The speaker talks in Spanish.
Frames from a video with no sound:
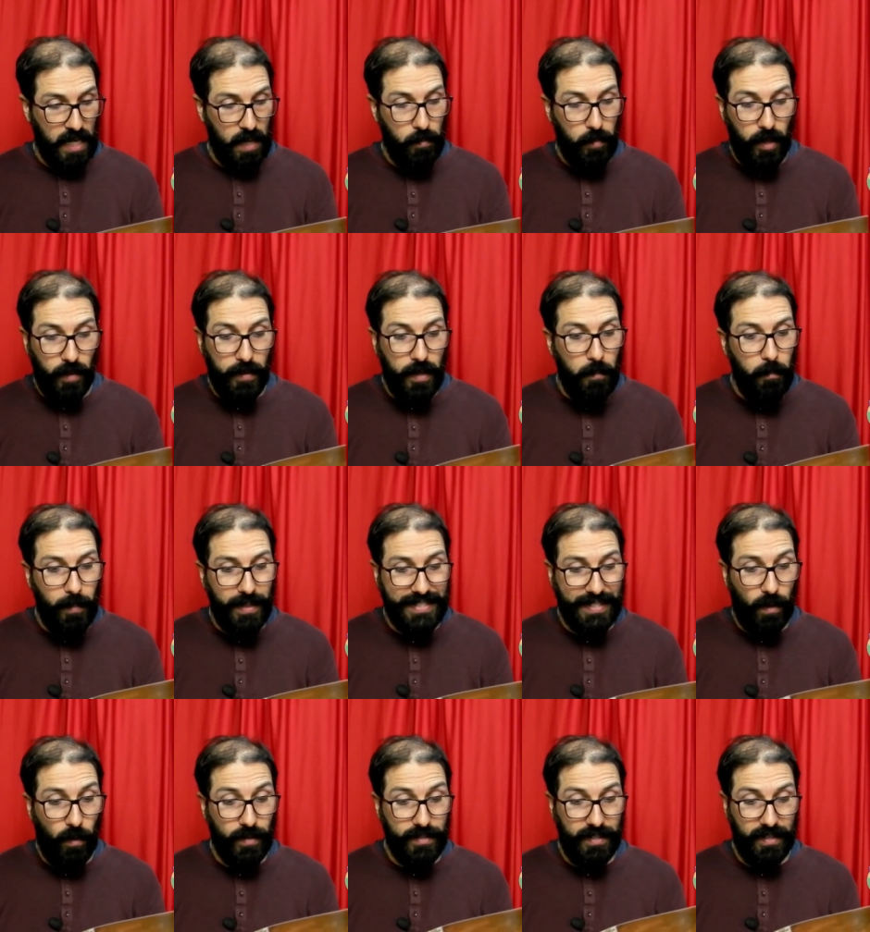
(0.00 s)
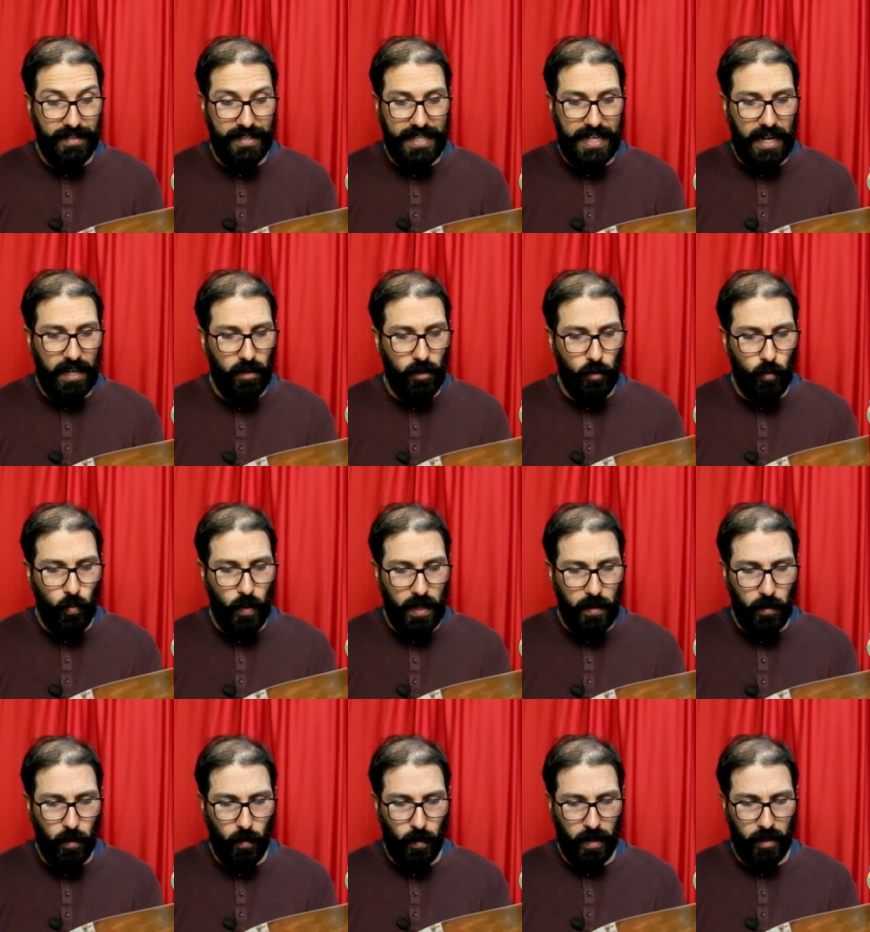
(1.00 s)
pero había empezado a sentir algo
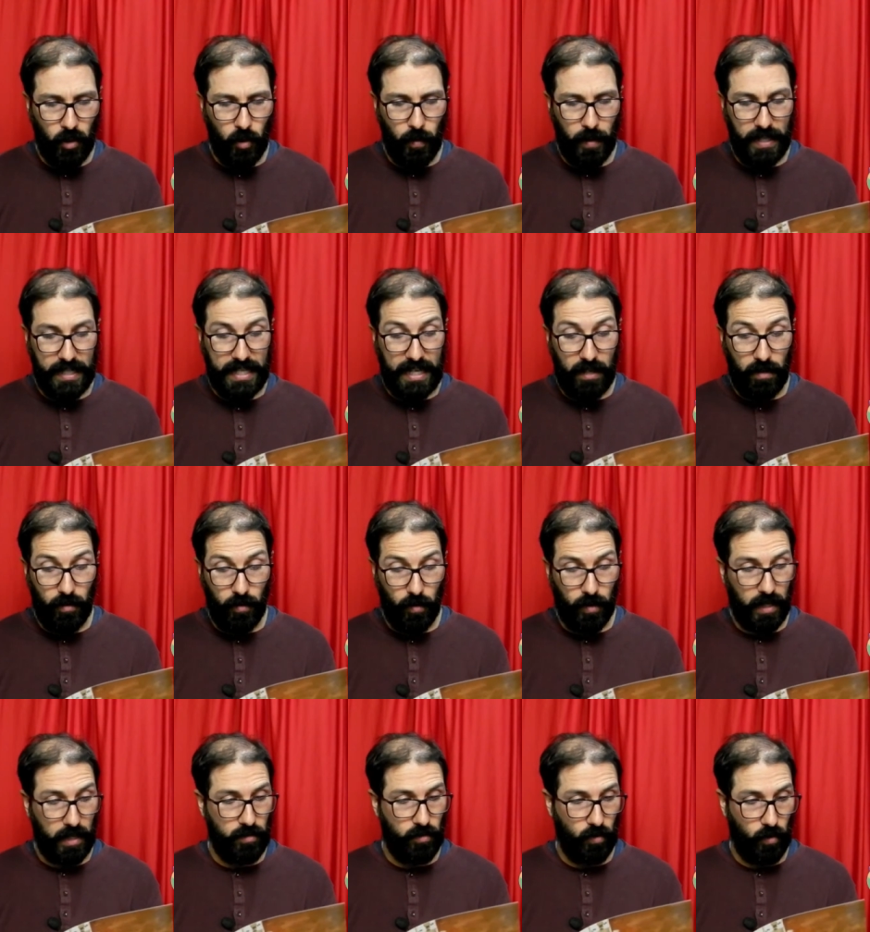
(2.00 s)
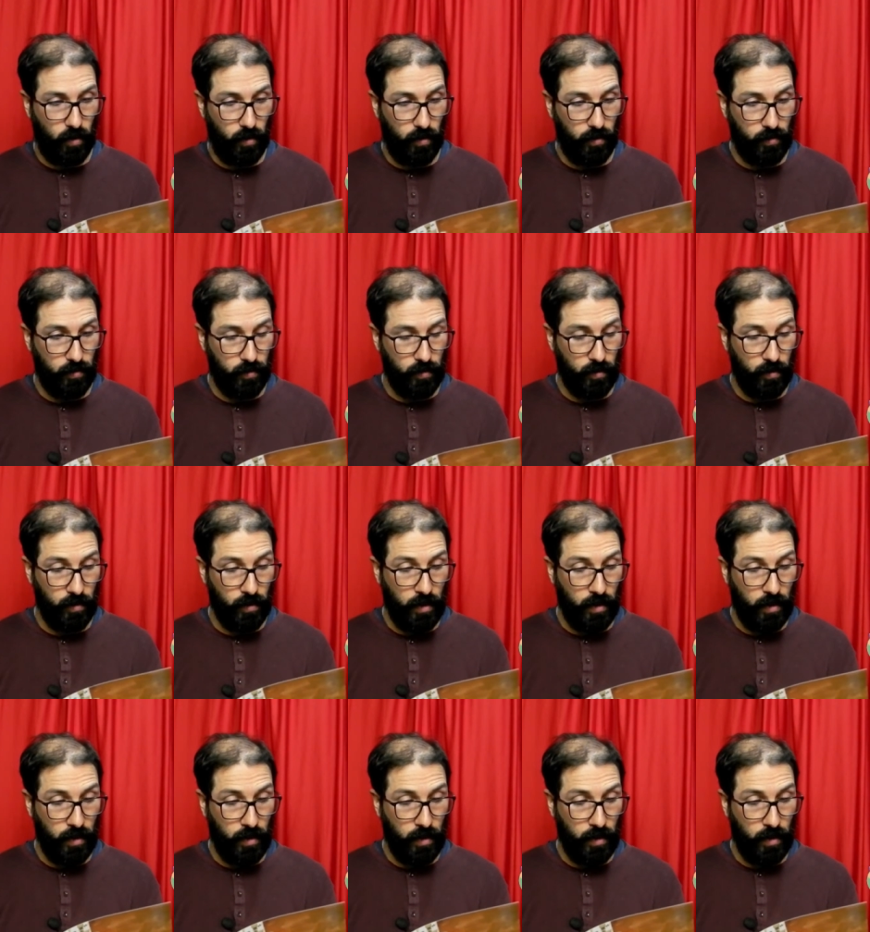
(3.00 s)
nuevo cuando veía a los dos cachorros.